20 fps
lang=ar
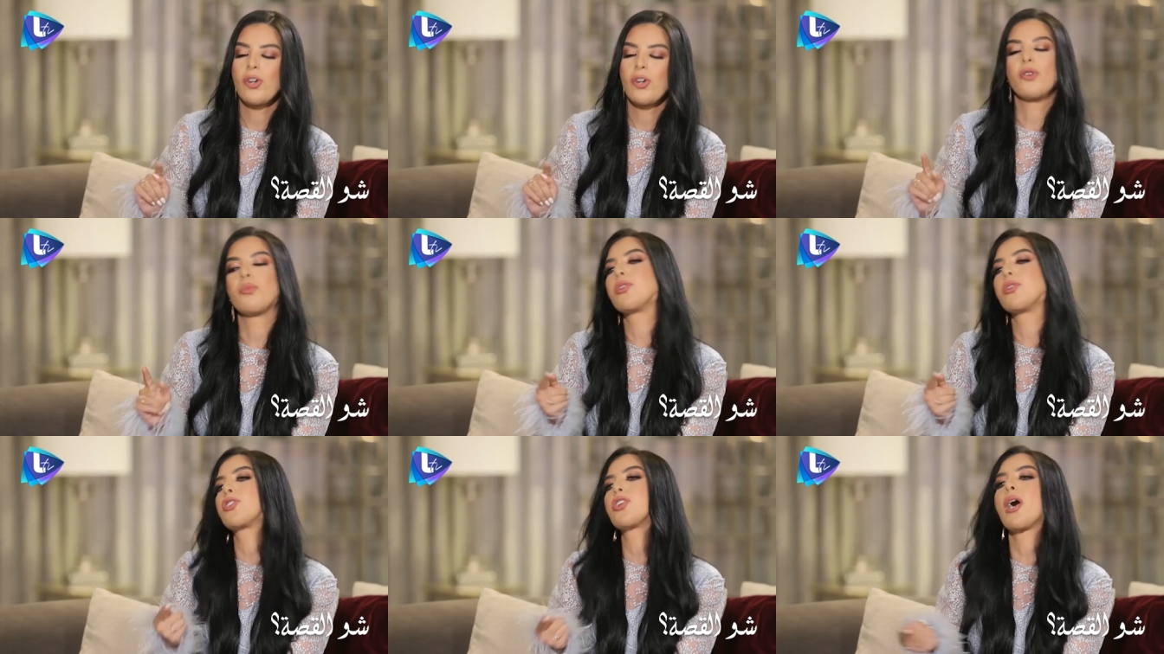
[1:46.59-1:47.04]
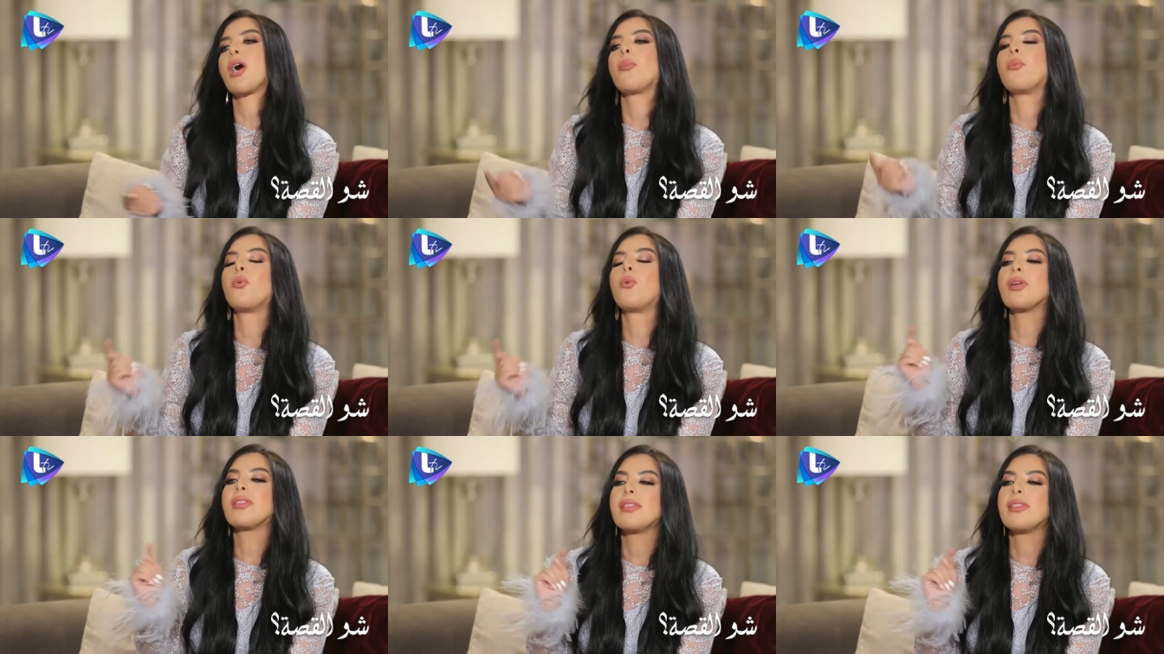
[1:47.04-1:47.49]
وبرجع
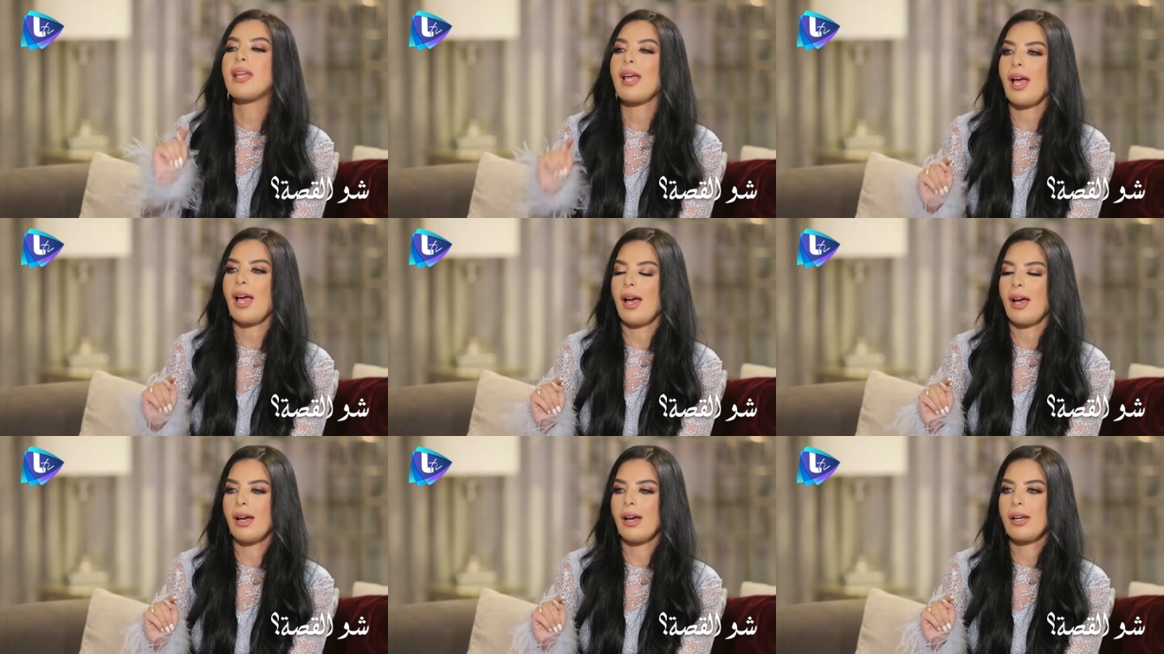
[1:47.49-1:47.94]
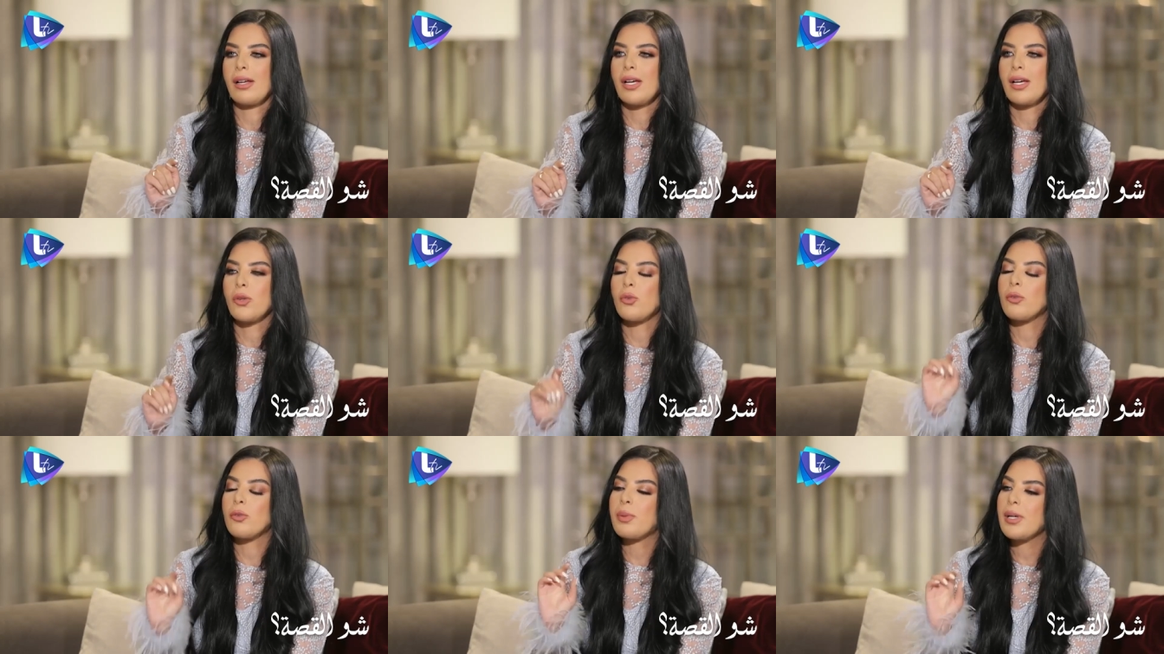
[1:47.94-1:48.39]
بوضح
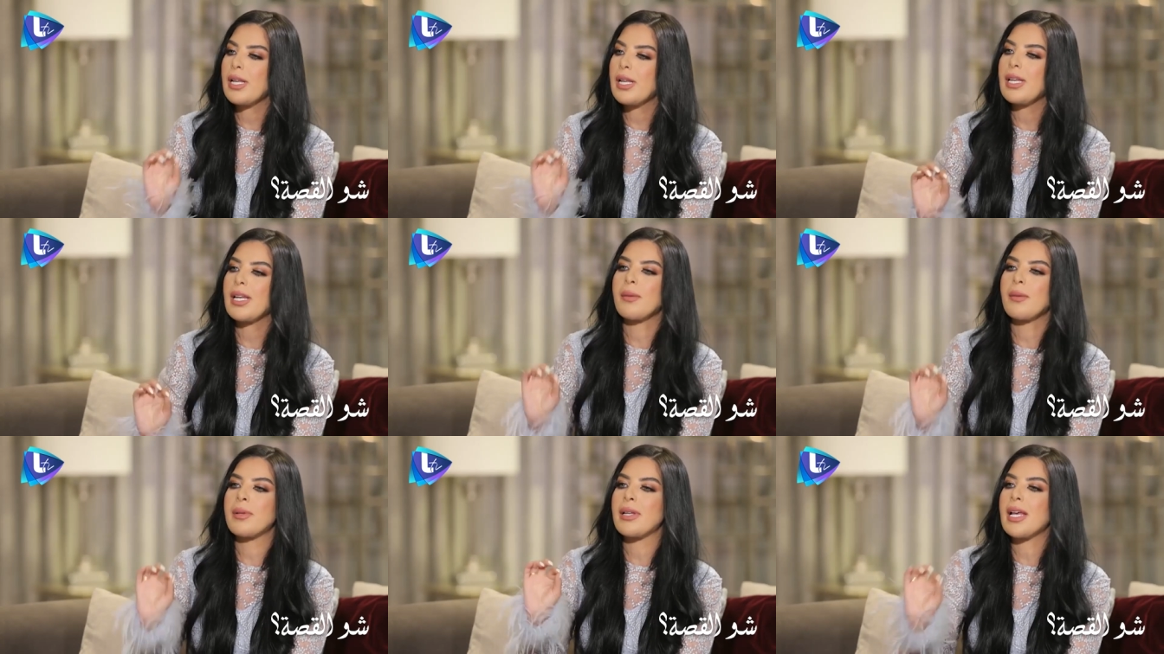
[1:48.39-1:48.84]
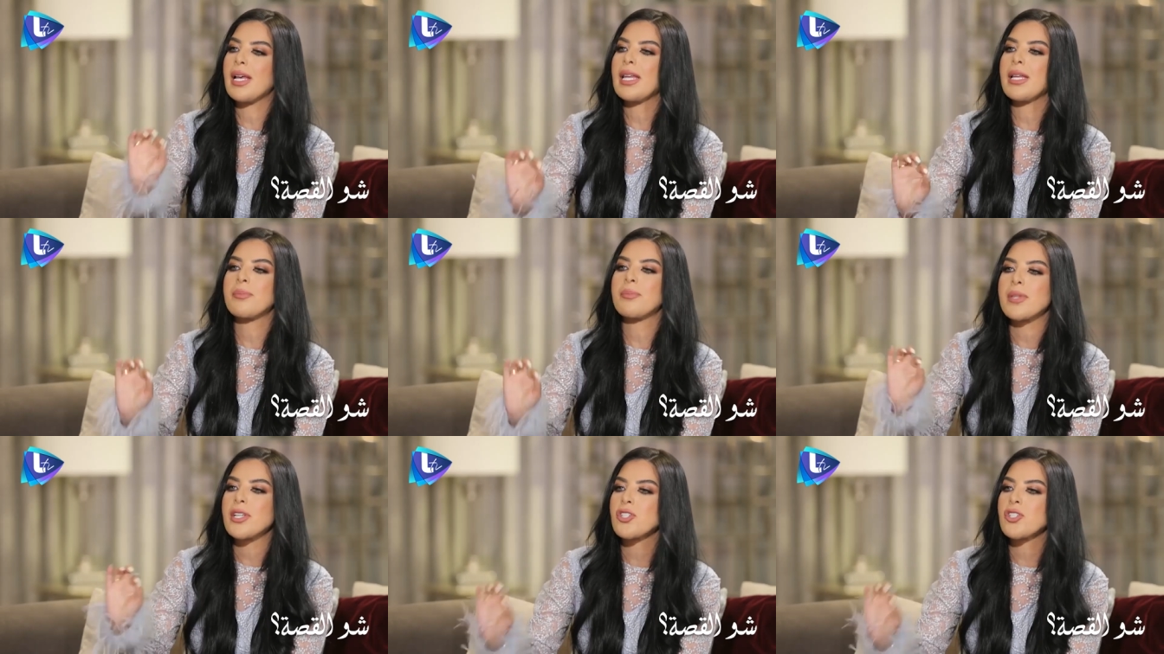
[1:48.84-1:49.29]
وبقلها
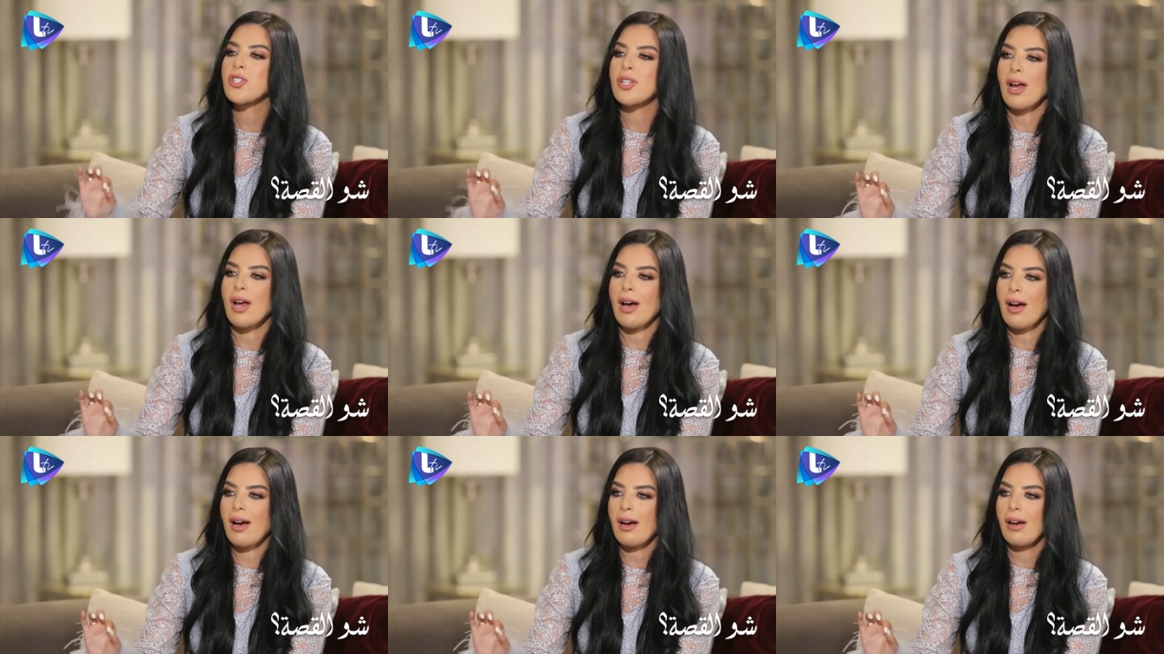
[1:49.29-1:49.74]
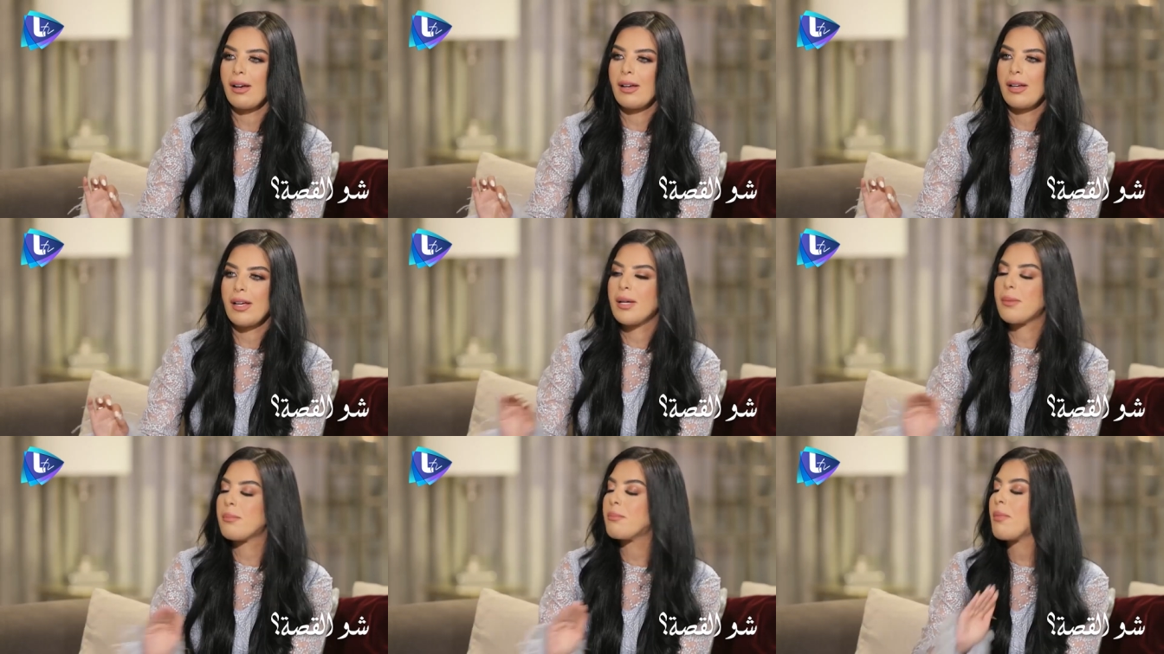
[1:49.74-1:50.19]
بالقلم نشرح
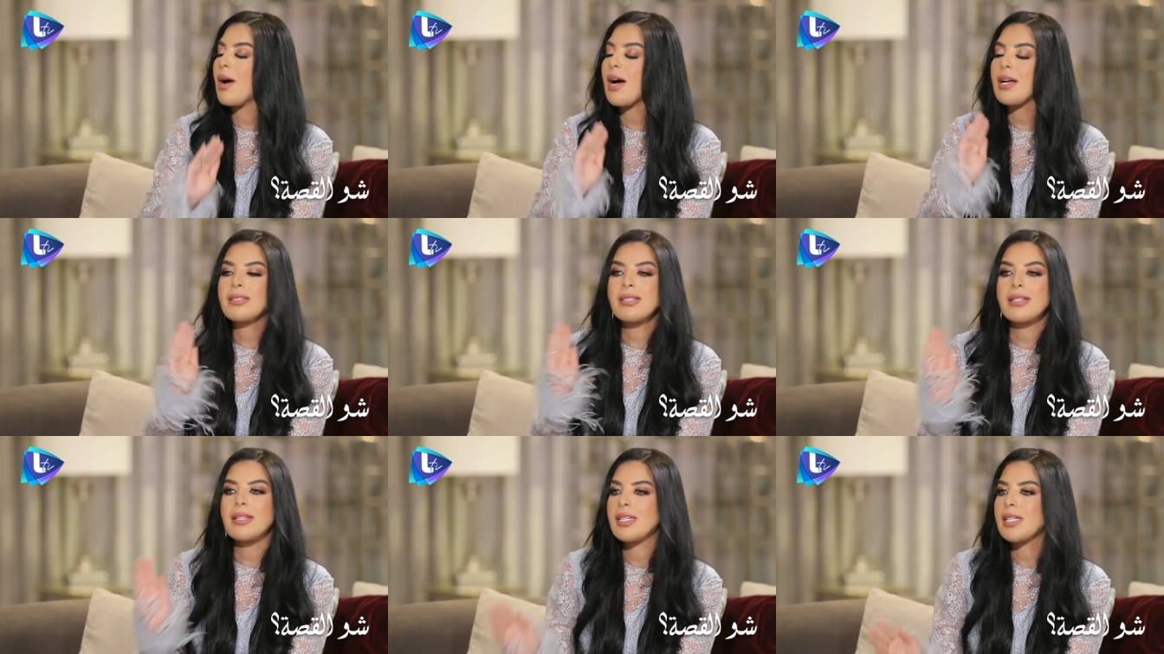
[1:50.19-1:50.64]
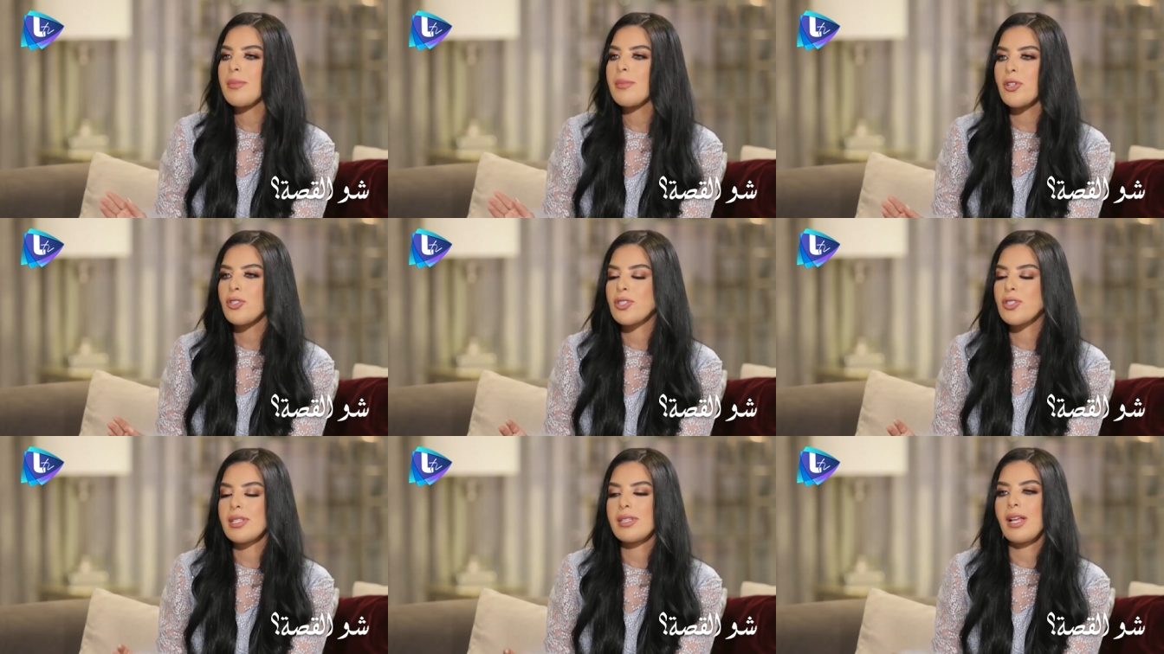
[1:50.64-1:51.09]
ما تقري
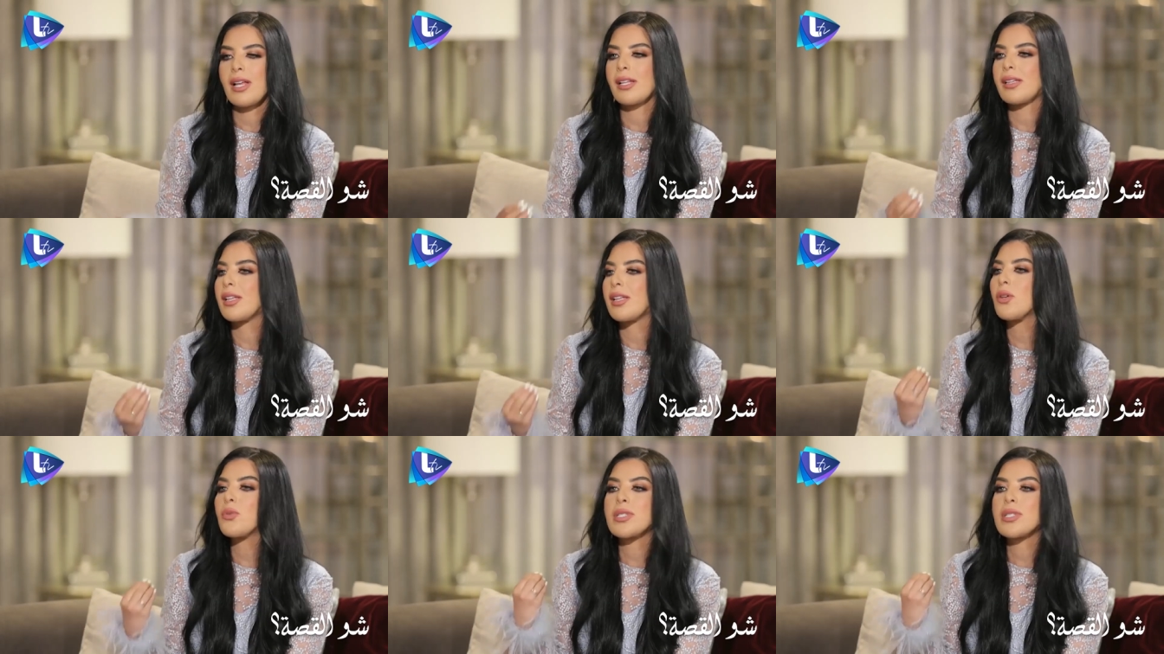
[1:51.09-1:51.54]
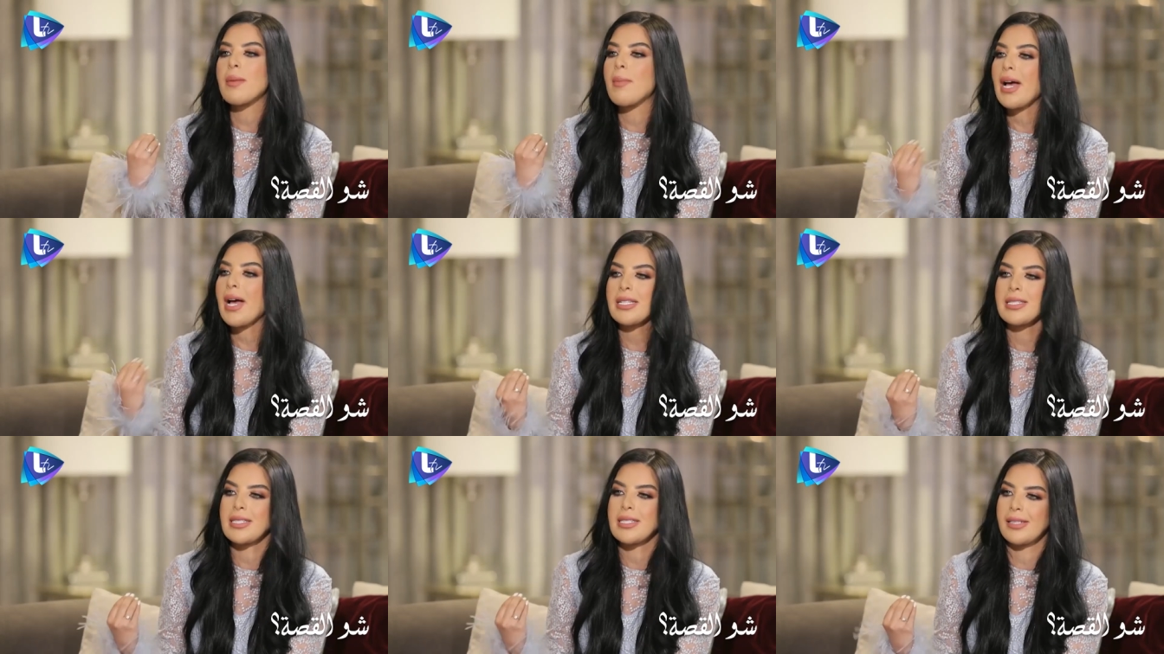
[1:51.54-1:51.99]
مانشيتات لو
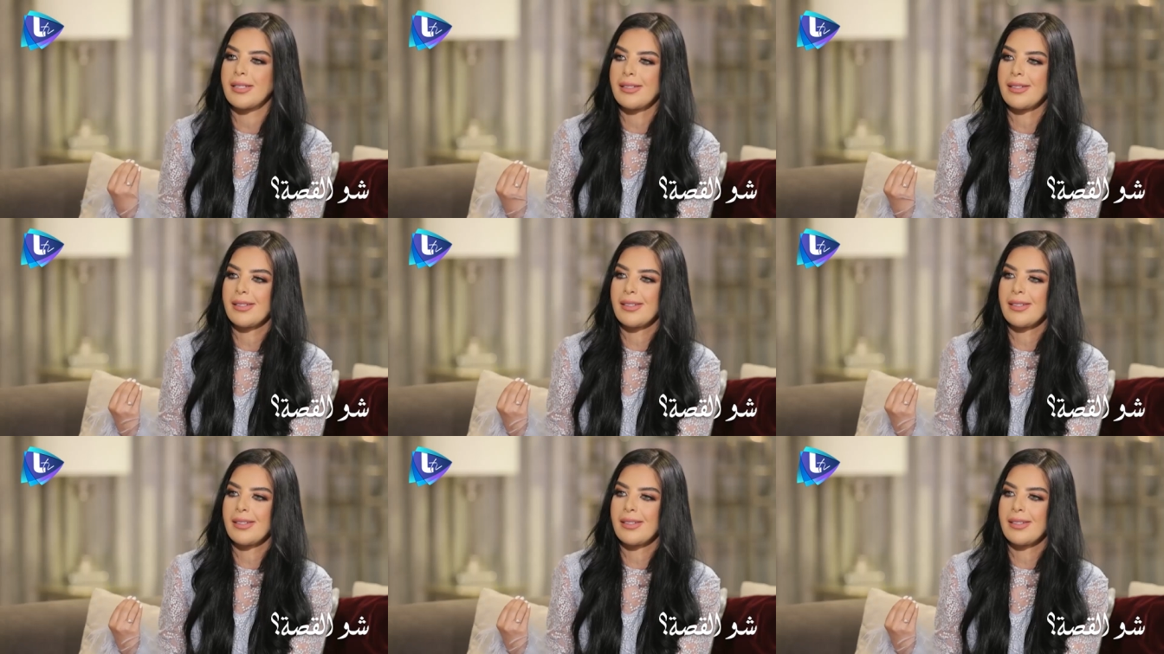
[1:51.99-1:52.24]
سمحتي